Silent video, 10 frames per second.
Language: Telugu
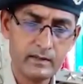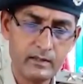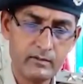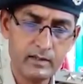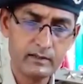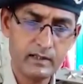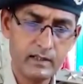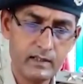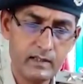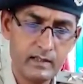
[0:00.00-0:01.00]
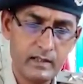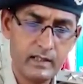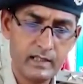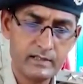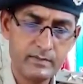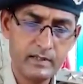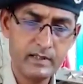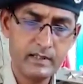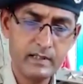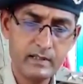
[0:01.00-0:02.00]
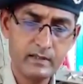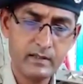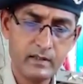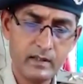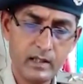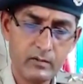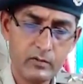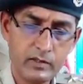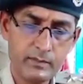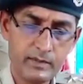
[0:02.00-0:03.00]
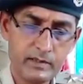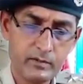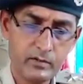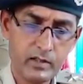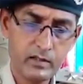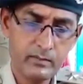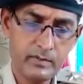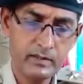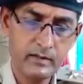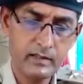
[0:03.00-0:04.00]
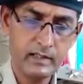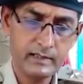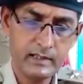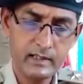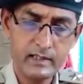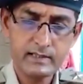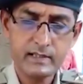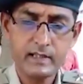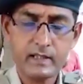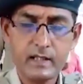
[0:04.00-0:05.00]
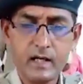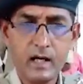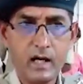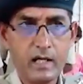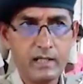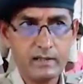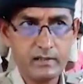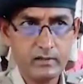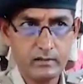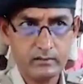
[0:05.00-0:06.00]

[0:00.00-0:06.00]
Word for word: తర్వాత లక్ష్మిరెడ్డి రావులుడికి పెద్దవుడు గారు మిగతా వాళ్ళు వీళ్ళందరూ కలిసి ఆ ఇంటిలో